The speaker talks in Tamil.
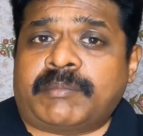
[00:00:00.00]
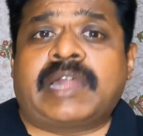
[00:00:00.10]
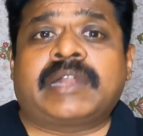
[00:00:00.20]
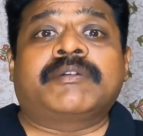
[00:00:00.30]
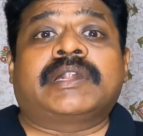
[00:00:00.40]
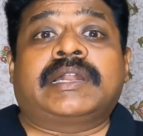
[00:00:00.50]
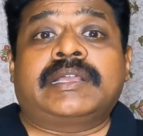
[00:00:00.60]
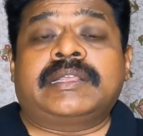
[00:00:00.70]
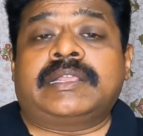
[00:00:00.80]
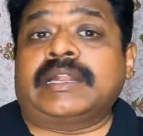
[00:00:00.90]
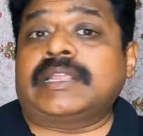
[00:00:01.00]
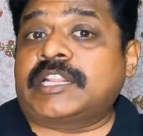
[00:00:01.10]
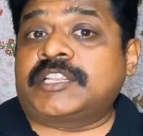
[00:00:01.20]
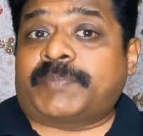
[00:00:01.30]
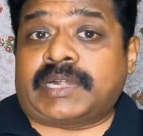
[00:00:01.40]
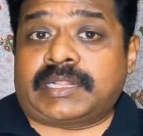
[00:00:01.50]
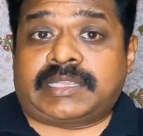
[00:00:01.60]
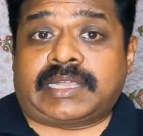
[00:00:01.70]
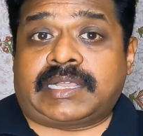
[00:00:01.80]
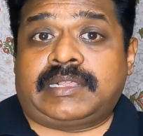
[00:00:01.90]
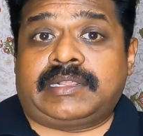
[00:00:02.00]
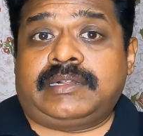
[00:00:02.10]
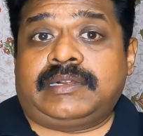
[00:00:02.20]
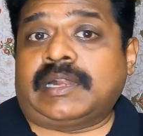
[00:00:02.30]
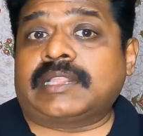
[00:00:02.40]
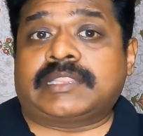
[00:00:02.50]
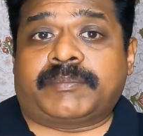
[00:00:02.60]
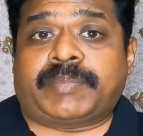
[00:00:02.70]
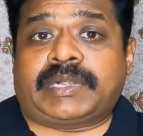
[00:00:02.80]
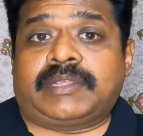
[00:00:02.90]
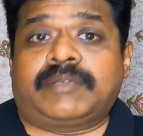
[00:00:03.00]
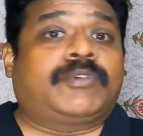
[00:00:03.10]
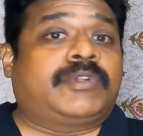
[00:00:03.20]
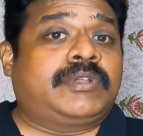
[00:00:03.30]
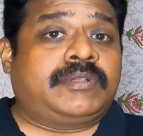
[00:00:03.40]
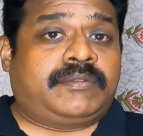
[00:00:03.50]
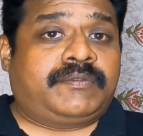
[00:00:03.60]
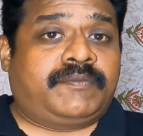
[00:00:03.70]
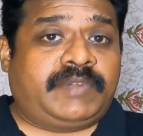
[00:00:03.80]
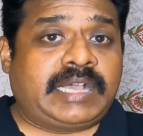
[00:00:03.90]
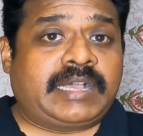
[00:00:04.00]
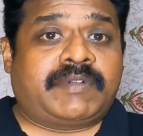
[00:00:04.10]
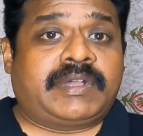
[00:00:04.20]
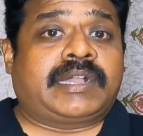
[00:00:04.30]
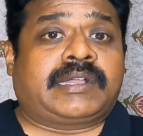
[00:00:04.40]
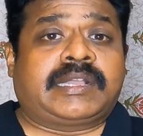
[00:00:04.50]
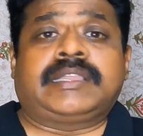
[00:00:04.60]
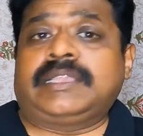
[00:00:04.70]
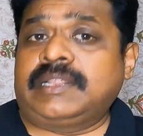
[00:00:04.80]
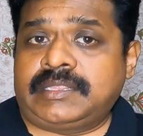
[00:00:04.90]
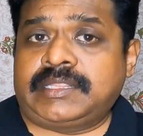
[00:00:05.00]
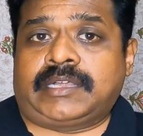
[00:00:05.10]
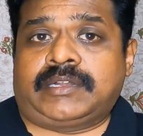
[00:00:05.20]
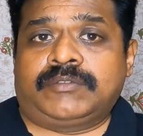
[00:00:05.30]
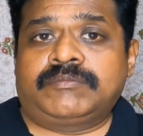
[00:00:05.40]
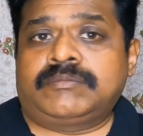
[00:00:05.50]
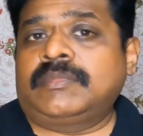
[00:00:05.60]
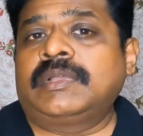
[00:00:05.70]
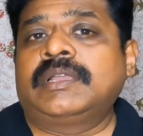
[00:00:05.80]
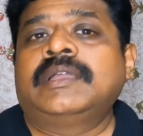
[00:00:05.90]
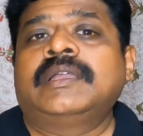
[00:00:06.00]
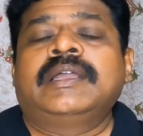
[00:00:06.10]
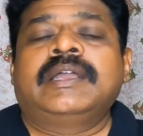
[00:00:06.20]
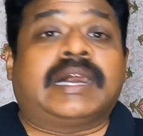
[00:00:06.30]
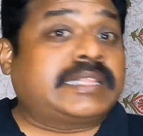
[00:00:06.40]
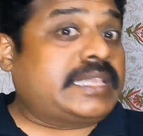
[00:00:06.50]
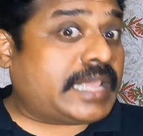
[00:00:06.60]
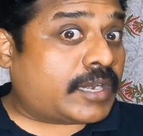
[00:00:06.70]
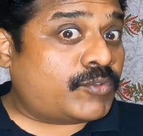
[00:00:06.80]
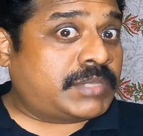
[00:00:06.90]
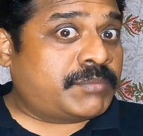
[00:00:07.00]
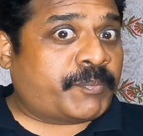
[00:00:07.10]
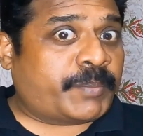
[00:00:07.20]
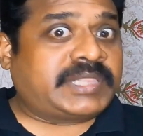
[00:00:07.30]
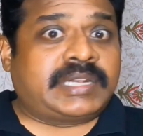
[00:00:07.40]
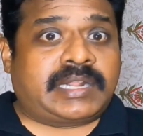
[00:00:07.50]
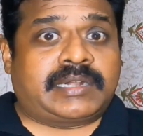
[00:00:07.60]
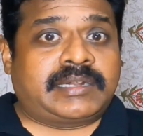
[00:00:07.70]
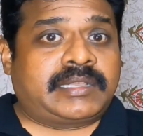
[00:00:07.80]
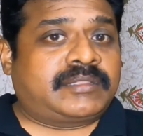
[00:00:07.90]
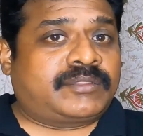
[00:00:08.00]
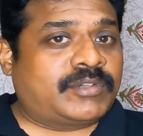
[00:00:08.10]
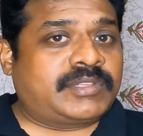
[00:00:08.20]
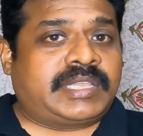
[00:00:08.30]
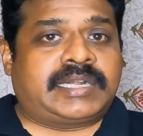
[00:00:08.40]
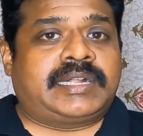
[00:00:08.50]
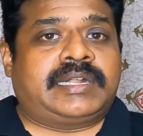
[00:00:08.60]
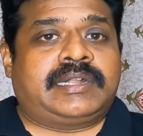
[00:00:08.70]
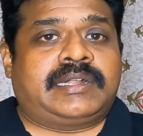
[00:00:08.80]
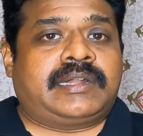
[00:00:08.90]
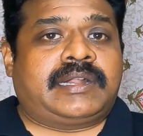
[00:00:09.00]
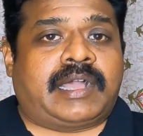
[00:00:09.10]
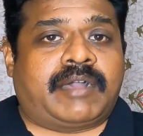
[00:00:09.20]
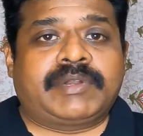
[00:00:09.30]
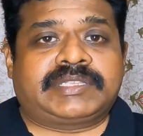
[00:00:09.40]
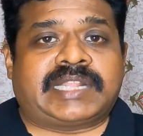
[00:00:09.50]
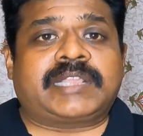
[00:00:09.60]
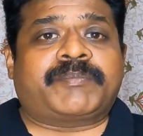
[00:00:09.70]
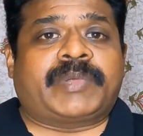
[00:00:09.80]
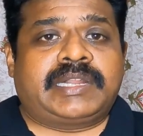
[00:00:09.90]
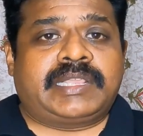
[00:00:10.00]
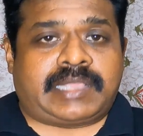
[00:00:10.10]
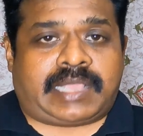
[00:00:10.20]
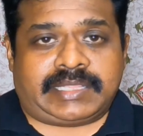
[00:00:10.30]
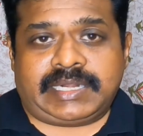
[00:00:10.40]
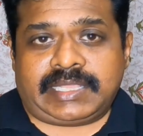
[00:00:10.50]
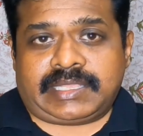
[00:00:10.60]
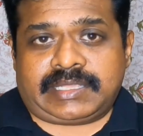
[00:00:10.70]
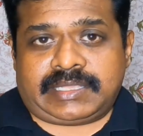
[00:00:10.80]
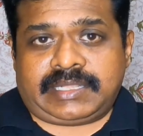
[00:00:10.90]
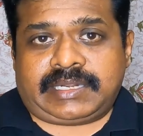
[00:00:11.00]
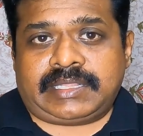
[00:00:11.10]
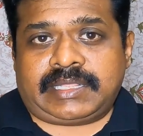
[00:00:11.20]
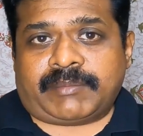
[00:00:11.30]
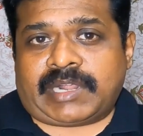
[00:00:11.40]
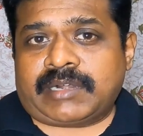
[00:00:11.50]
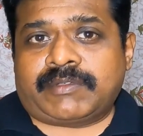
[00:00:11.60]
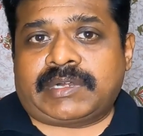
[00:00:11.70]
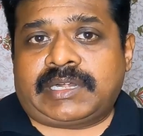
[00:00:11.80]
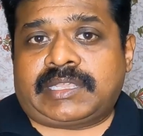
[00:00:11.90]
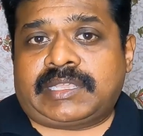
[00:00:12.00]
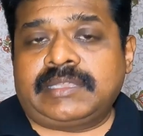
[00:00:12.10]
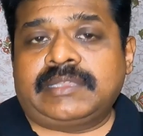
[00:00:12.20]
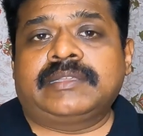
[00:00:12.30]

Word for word: மாணவர்களை என்கரேஜ் பண்ணுறதுக்காக நடத்தப்பட்ட ஒரு விழாவாக இருந்தாலும் அந்த இருநூத்தி முப்பத்தி நான்கு தொகுதிகள் அவர் செலக்ட் பண்ணி அதில் இருந்த மாணவர்களுக்கு